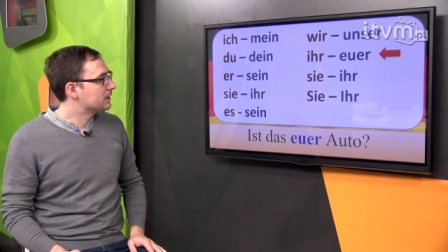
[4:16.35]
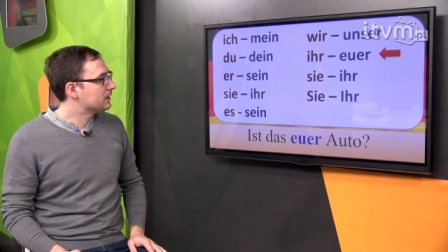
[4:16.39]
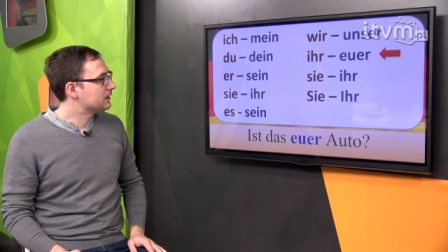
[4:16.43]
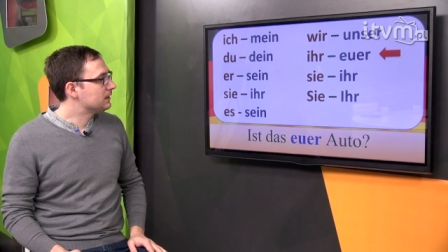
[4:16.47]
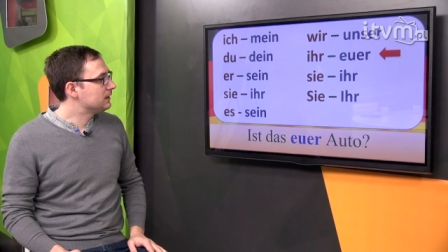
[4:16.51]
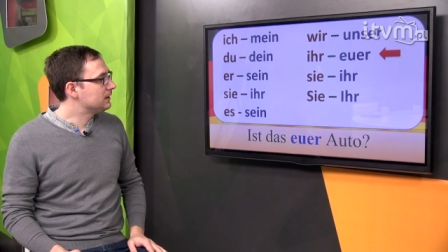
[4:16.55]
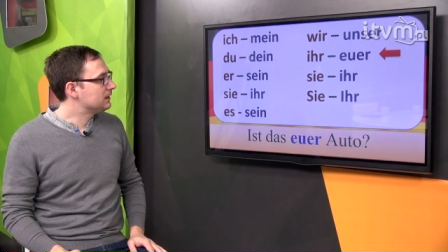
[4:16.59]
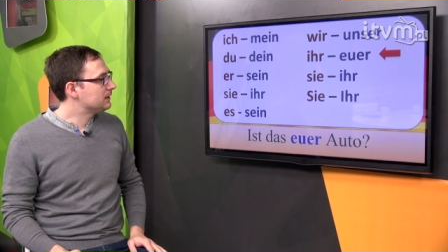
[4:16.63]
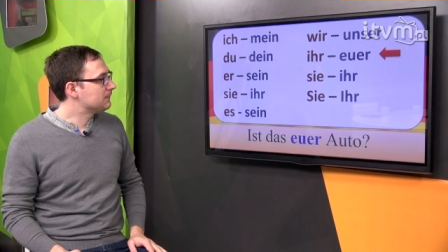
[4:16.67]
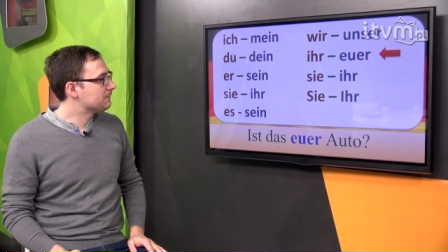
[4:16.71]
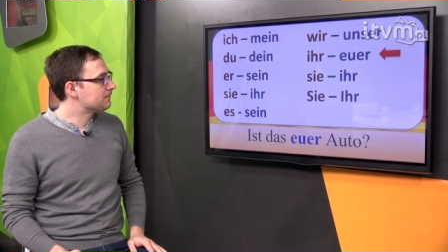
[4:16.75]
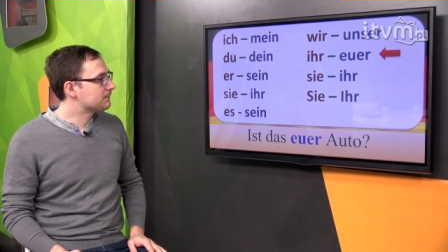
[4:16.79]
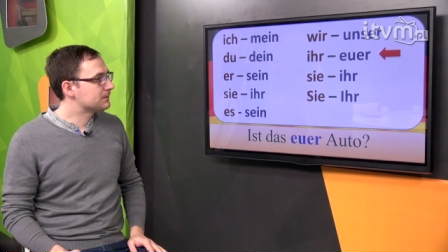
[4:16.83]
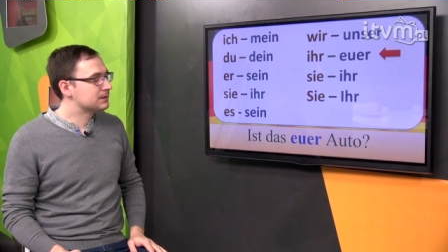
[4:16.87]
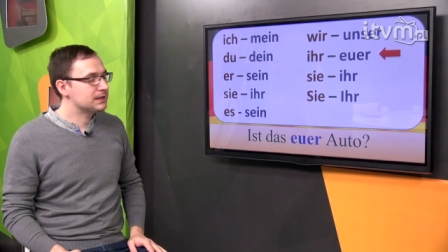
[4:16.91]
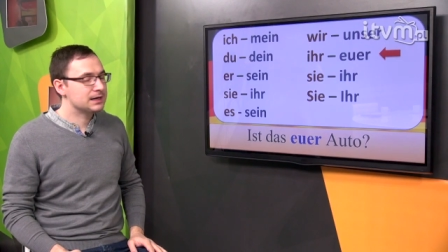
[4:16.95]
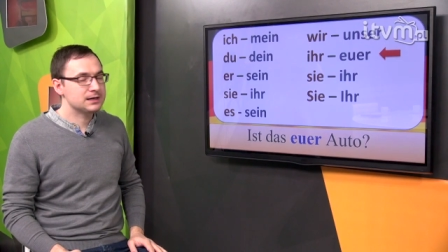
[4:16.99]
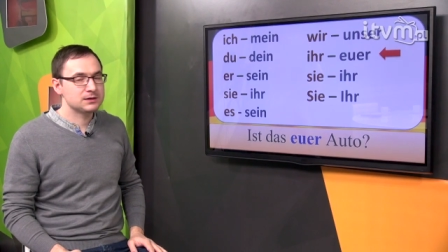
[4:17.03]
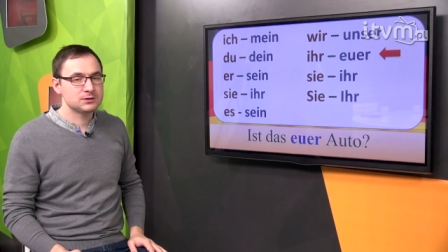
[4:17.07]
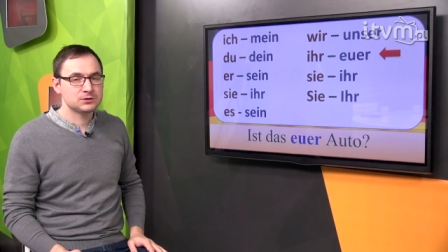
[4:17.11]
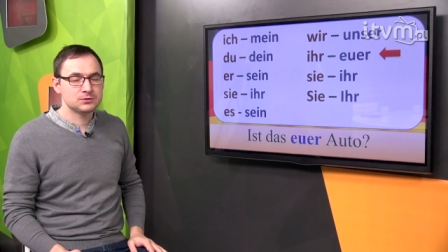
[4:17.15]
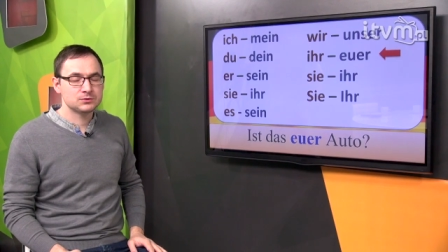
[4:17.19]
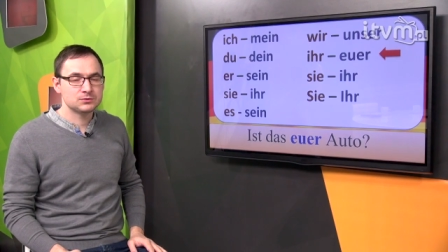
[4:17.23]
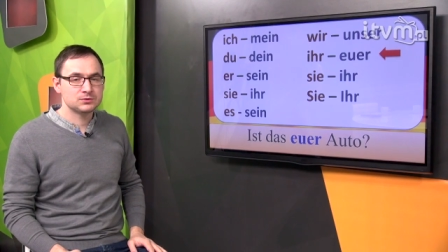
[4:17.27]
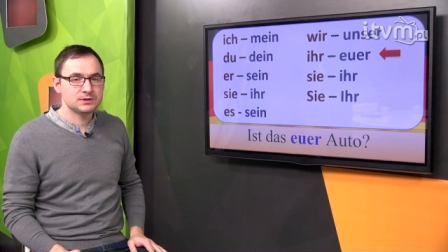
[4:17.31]
I tak
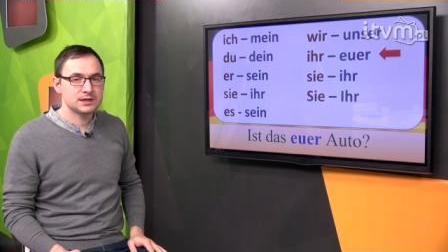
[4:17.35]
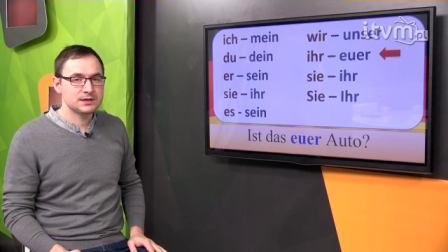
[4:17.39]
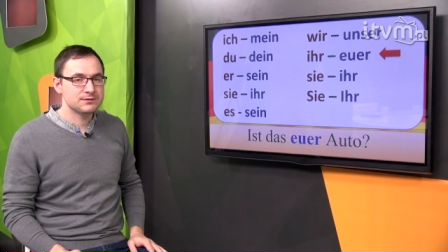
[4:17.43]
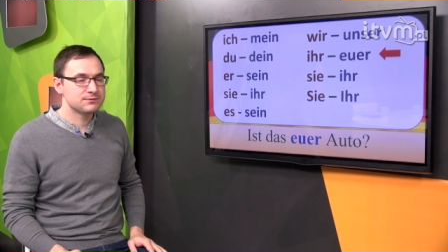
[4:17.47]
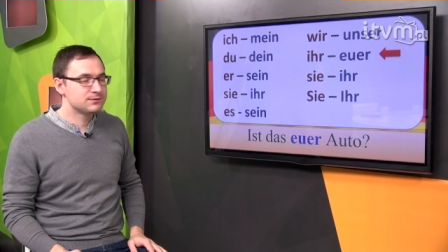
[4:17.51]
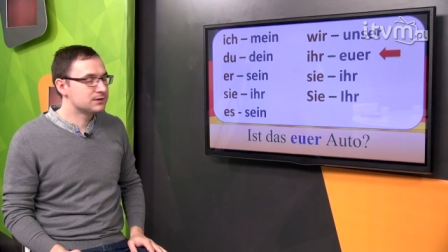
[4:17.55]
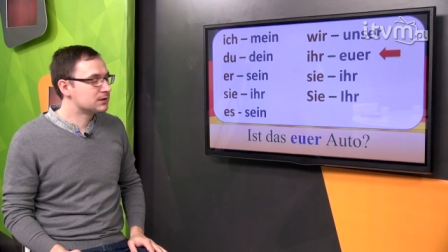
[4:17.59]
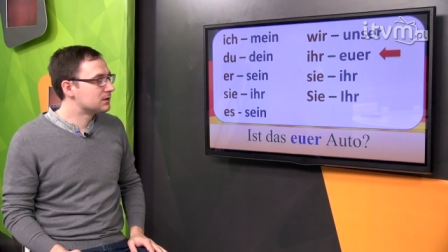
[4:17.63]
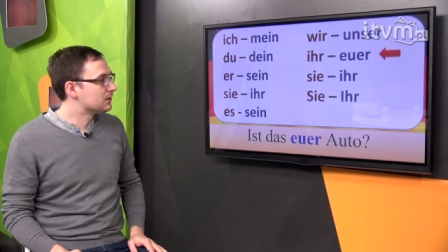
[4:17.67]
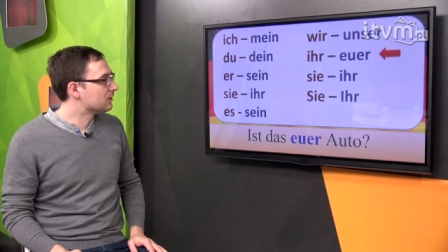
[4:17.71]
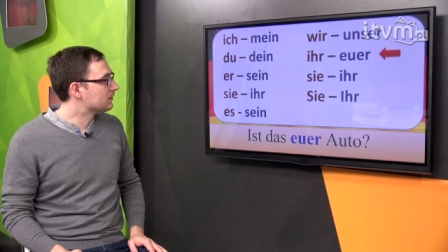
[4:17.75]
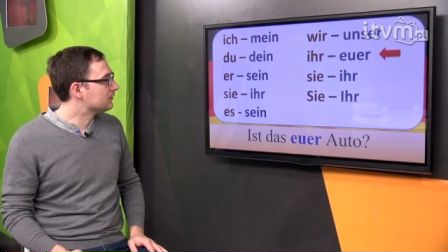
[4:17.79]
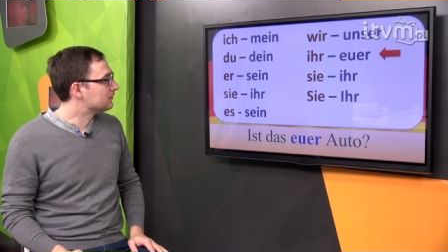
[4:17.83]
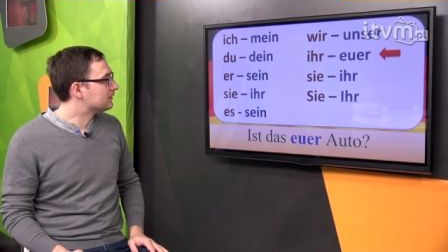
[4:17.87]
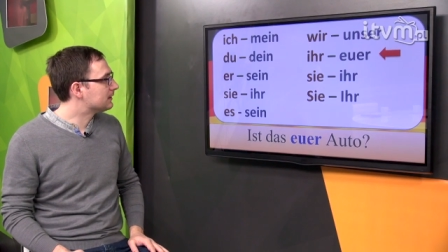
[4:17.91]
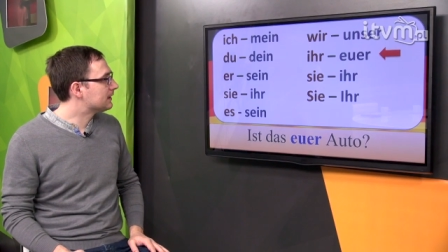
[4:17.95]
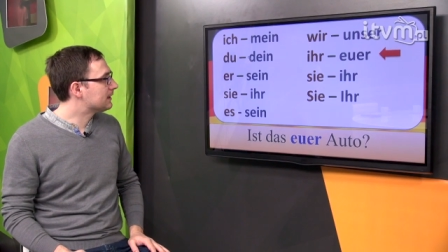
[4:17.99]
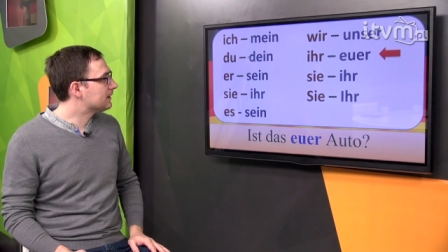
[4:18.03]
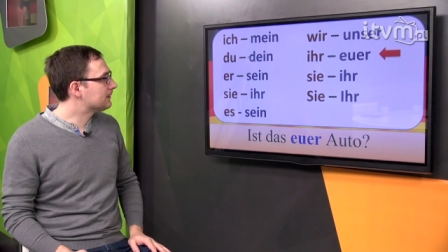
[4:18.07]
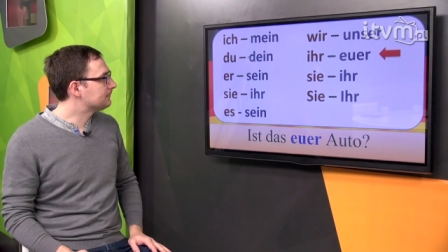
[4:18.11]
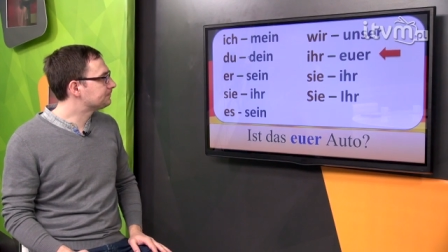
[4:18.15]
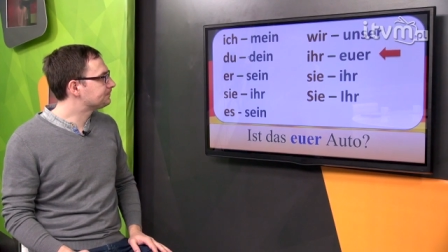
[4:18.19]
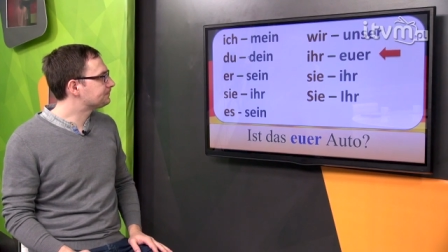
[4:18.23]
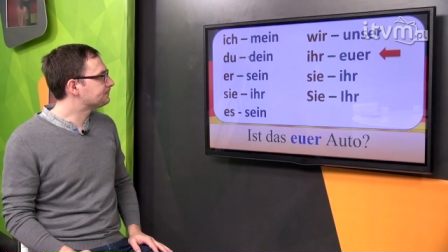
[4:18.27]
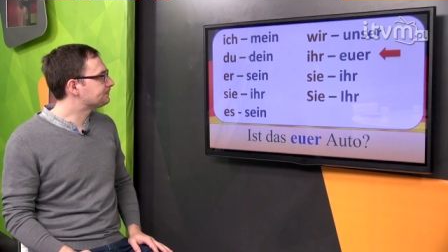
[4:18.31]
to tutaj wygląda.